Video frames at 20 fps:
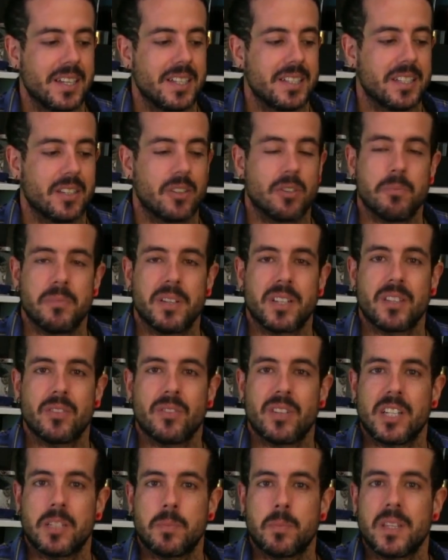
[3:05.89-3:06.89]
se convierte en
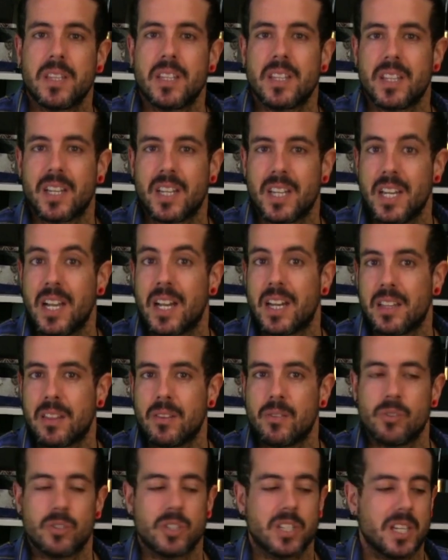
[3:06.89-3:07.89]
una especie de grial
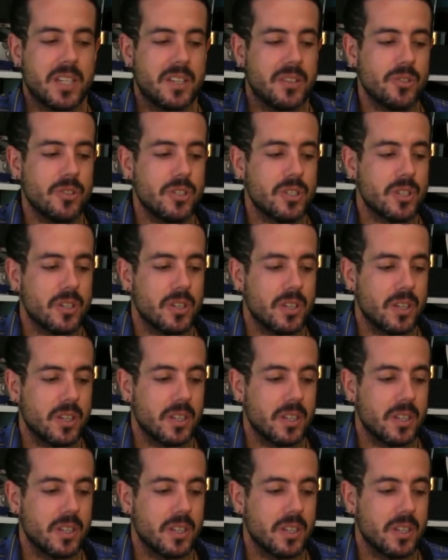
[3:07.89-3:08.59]
hace unos años